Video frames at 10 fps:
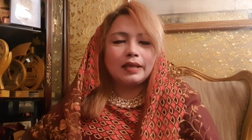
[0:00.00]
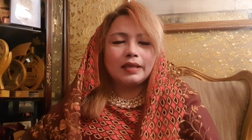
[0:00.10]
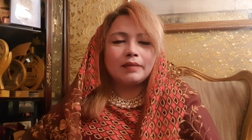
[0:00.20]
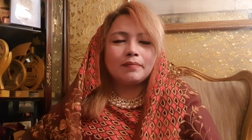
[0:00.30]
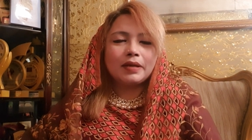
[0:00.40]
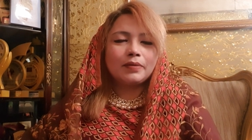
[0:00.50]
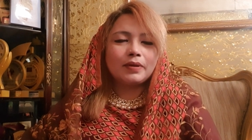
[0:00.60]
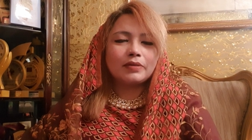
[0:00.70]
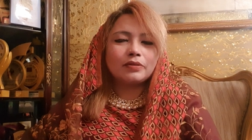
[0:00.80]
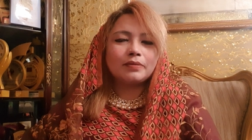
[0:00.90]
এই নাম্বারে
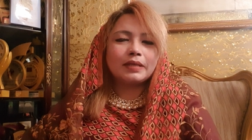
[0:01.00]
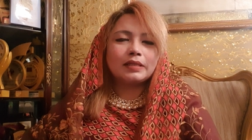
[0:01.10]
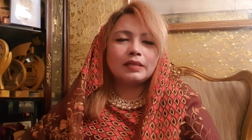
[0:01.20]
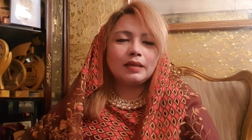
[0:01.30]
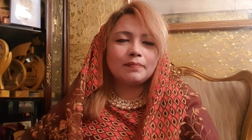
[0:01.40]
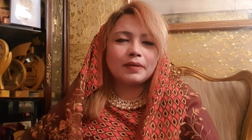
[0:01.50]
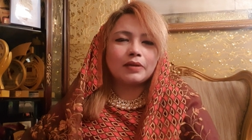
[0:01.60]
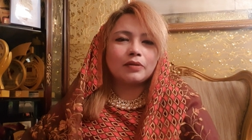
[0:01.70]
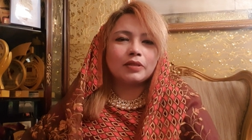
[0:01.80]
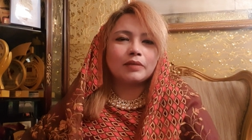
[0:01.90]
হোয়াটসঅ্যাপ আছে
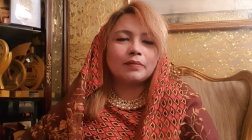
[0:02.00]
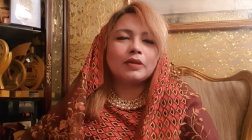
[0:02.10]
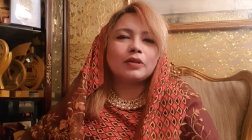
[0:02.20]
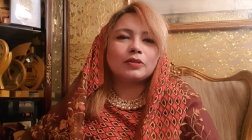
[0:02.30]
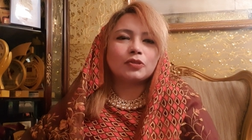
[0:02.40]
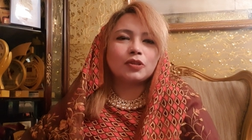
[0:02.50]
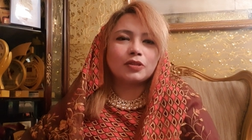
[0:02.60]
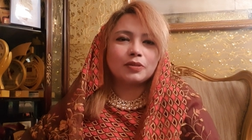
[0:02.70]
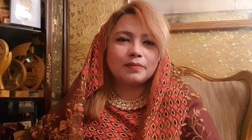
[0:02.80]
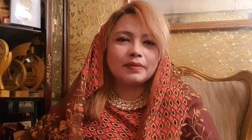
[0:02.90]
আপনারা কথা বলে হয়তো
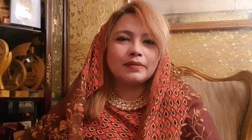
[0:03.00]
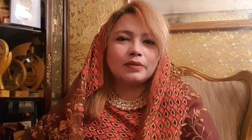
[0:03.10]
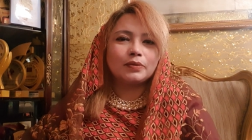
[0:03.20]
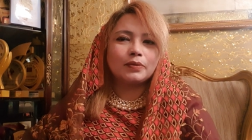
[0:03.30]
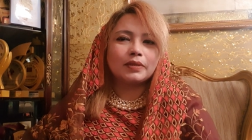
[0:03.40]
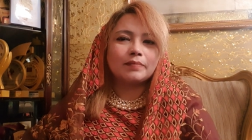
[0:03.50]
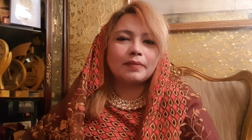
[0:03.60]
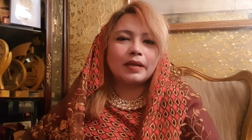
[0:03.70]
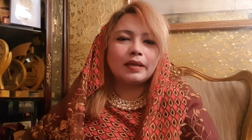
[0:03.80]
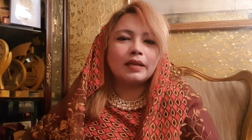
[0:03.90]
সরাসরি ভিজিটও করতে
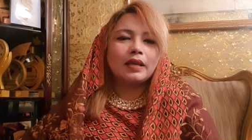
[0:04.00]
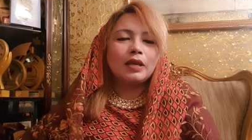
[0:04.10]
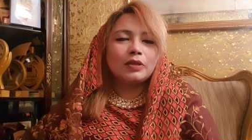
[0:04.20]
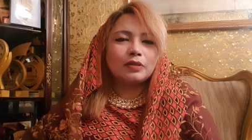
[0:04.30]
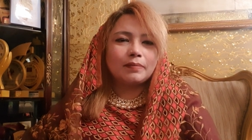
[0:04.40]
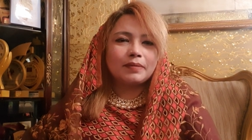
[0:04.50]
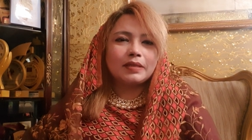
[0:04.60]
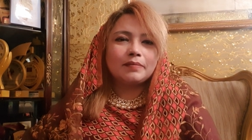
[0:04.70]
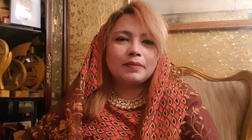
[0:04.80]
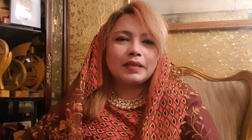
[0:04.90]
পারেন তো
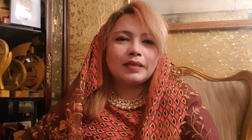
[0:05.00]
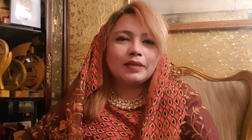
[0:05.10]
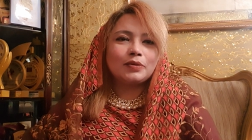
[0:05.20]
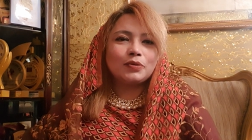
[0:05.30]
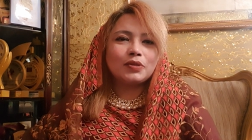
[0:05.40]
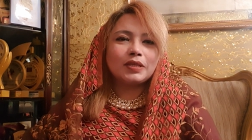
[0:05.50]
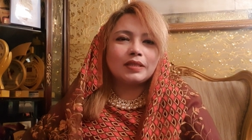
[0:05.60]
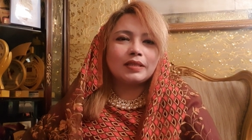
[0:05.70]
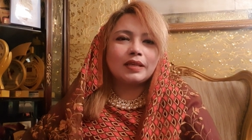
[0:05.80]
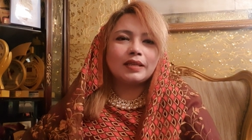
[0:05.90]
আপনাদের বিয়ে নিয়ে কোনো
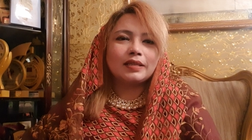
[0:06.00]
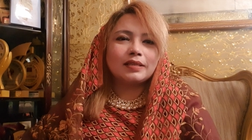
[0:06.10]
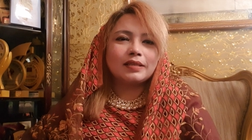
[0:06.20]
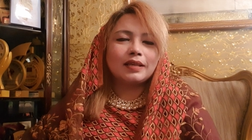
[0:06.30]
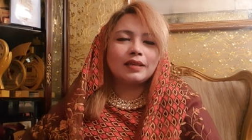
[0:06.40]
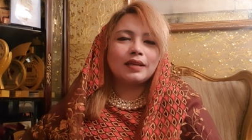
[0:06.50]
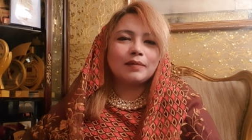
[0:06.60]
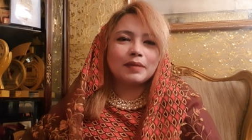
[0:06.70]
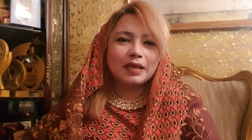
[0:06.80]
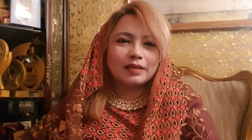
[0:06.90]
চিন্তা নাই ইনশাল্লাহ
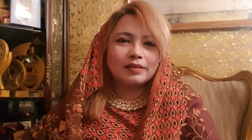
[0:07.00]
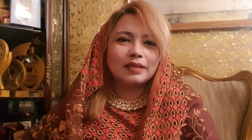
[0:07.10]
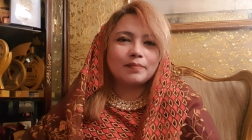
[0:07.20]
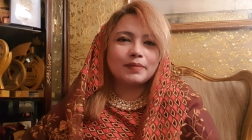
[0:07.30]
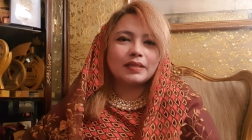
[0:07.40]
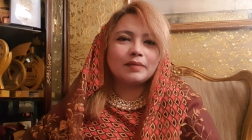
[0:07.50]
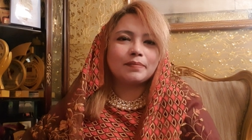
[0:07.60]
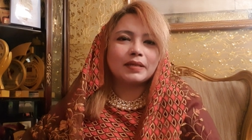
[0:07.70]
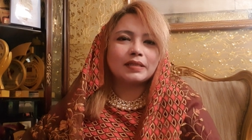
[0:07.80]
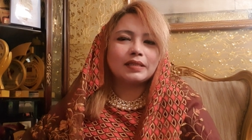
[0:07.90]
আমি আছি আপনাদের
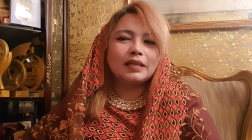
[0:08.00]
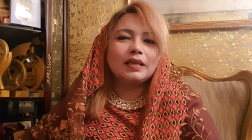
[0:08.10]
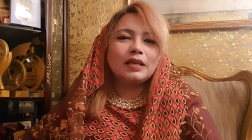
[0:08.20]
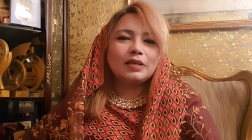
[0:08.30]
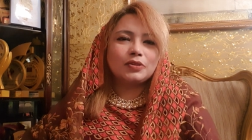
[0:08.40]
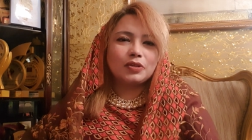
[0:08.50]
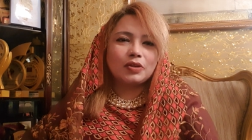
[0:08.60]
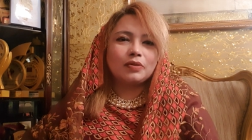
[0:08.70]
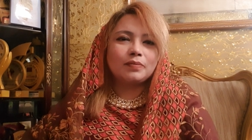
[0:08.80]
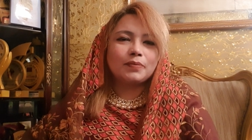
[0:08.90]
পাশে পাশে
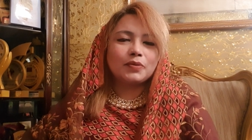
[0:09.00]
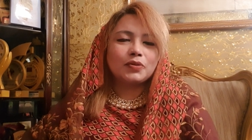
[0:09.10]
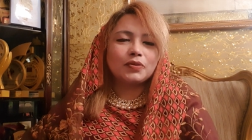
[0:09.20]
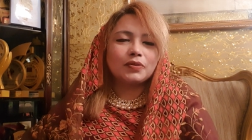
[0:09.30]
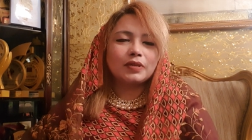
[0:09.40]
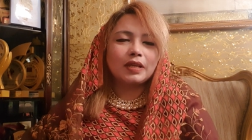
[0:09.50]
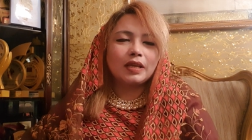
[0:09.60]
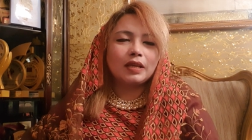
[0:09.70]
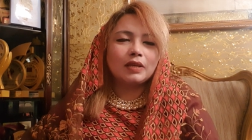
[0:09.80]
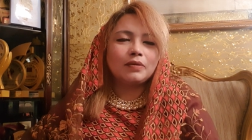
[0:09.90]
সকল প্রশংসায়
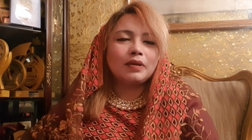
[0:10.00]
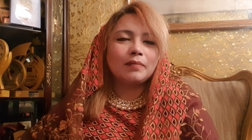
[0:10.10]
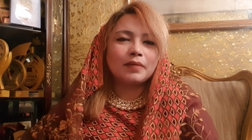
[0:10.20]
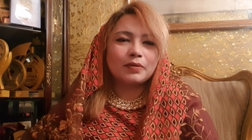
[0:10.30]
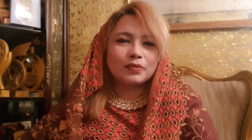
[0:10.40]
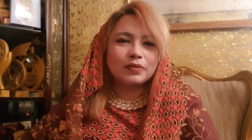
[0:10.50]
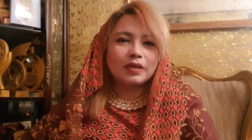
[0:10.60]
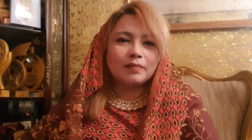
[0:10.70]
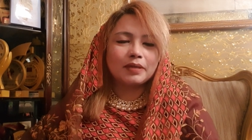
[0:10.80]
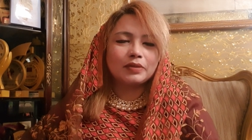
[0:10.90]
আল্লাহর আমরা
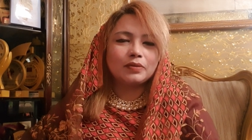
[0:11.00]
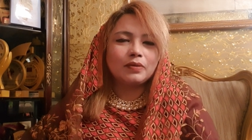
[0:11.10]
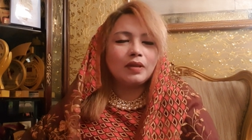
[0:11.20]
ওসিলা মাত্র